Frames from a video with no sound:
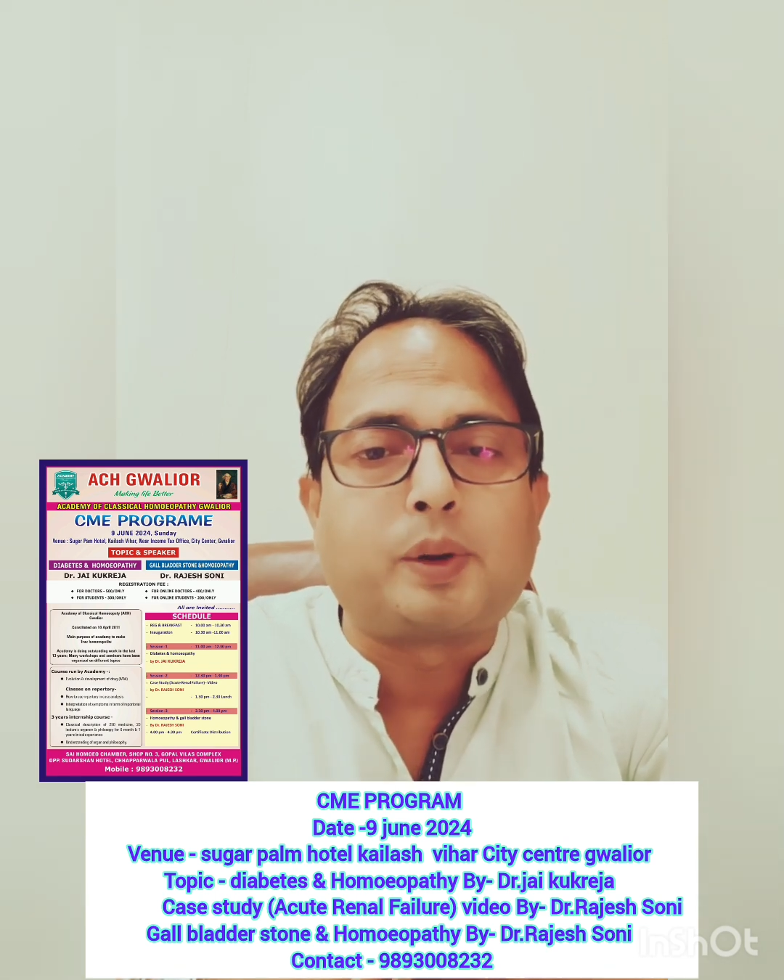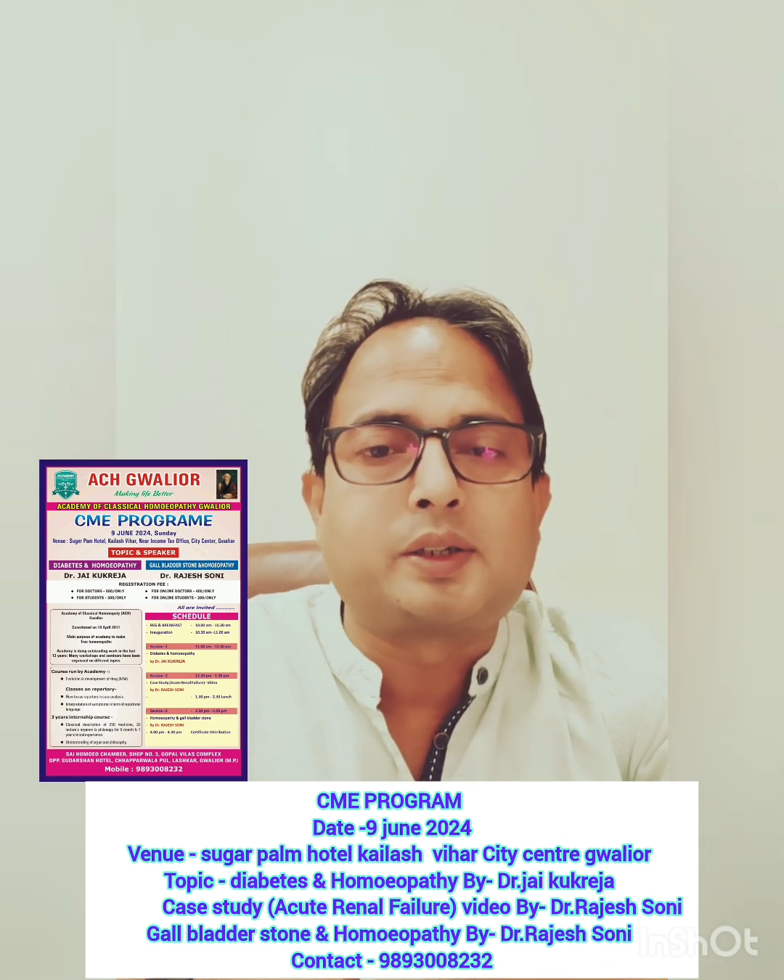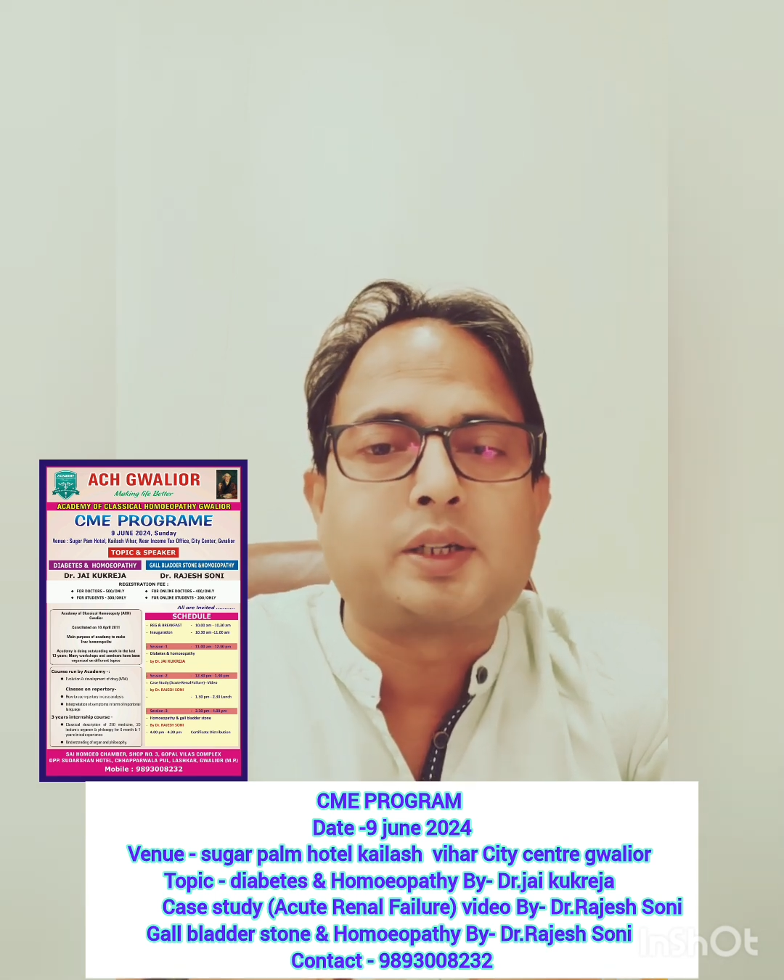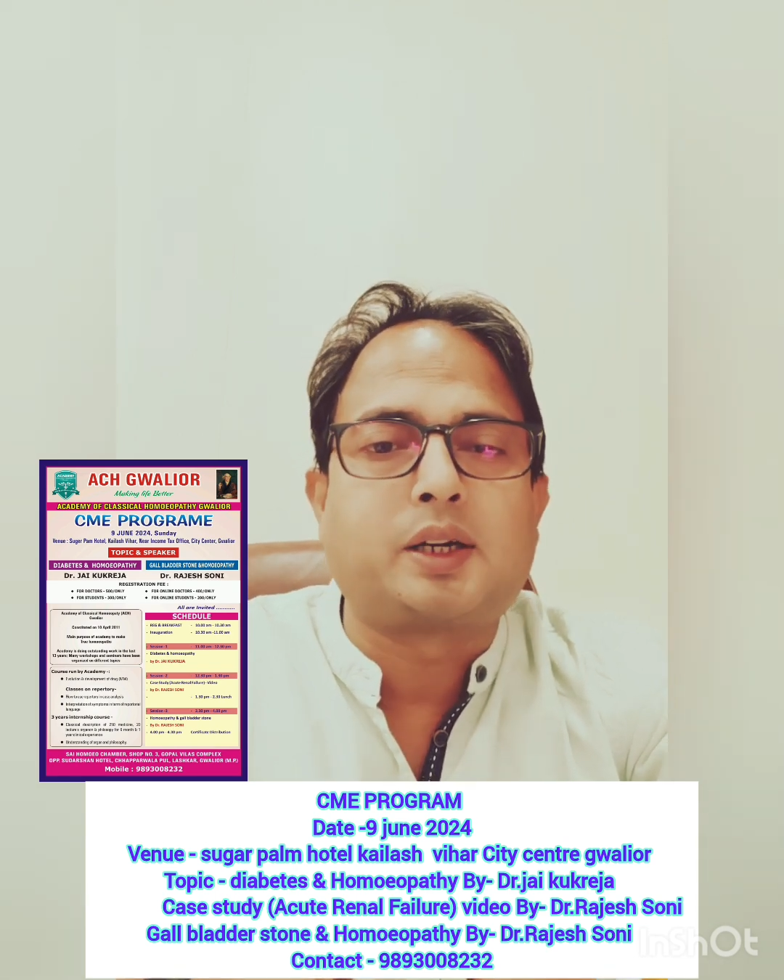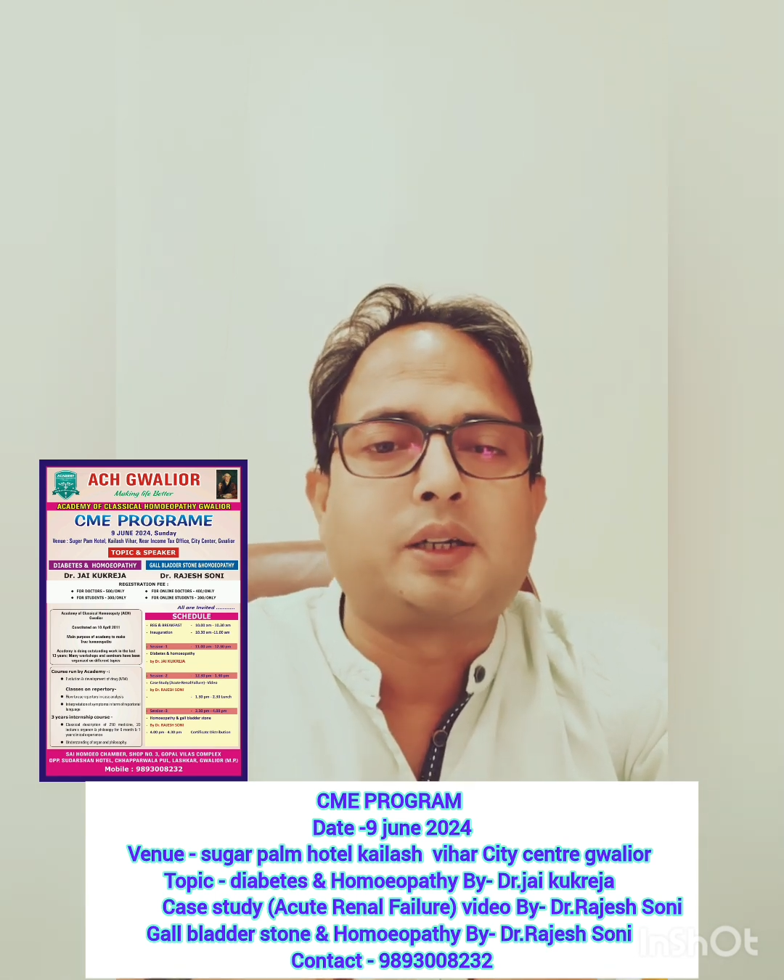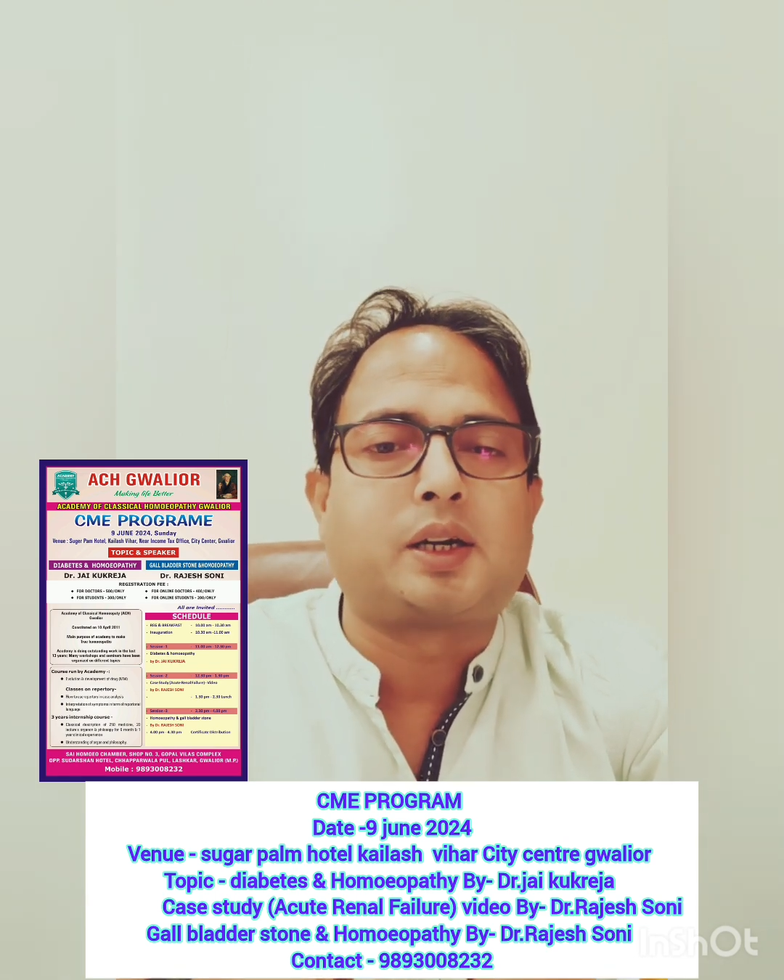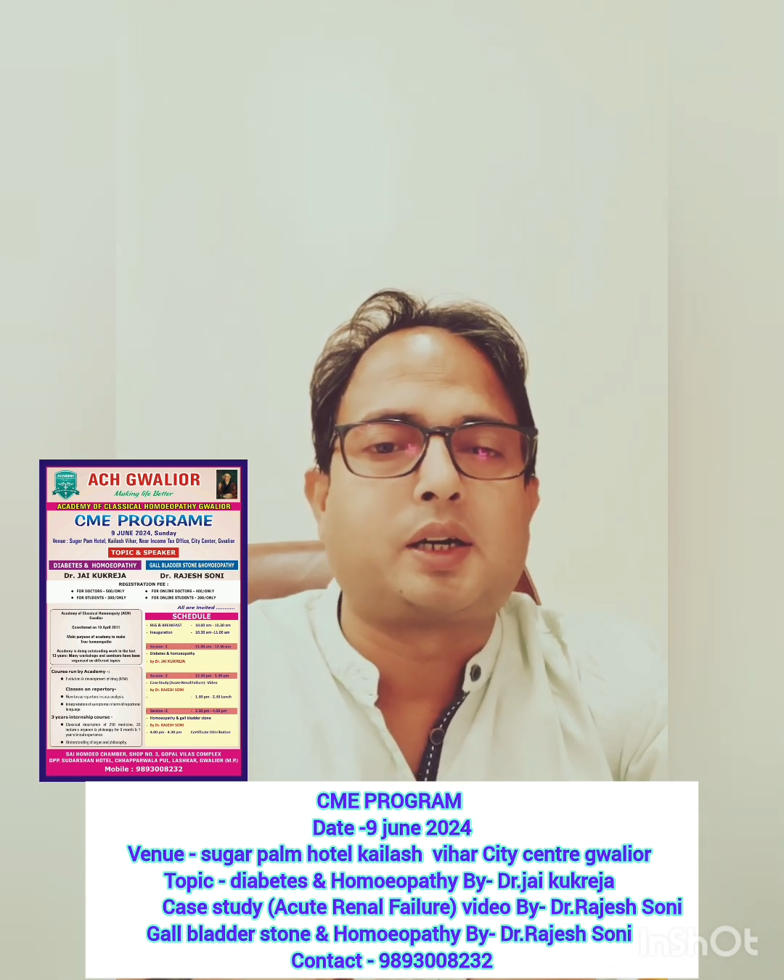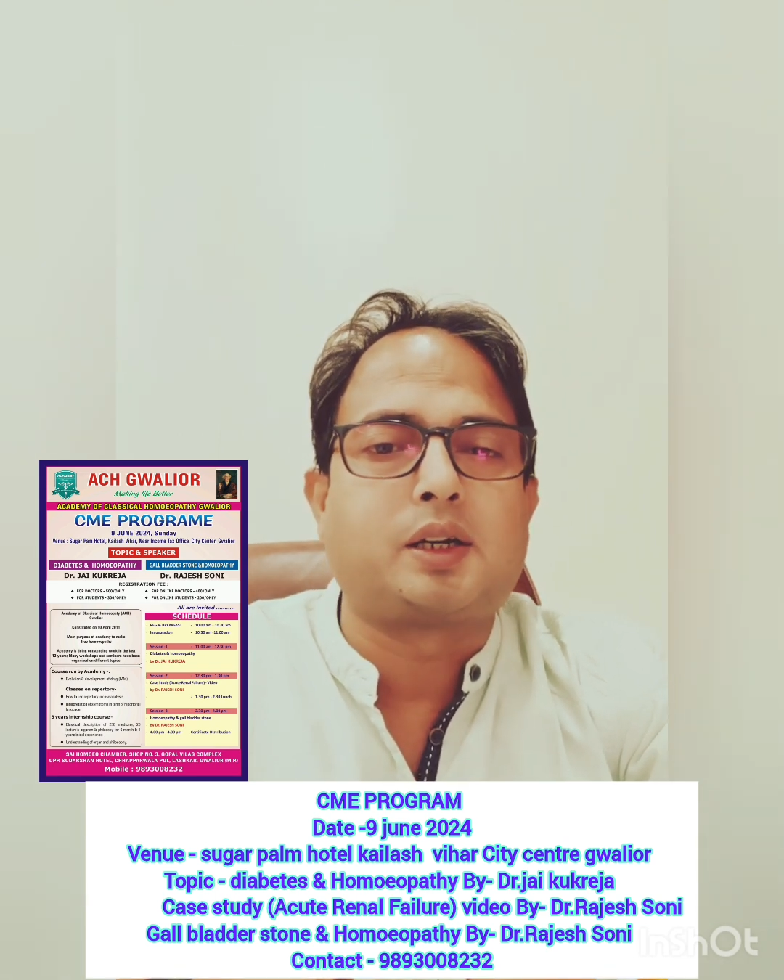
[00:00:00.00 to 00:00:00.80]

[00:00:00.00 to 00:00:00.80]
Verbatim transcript: परेशानियाँ आ रहे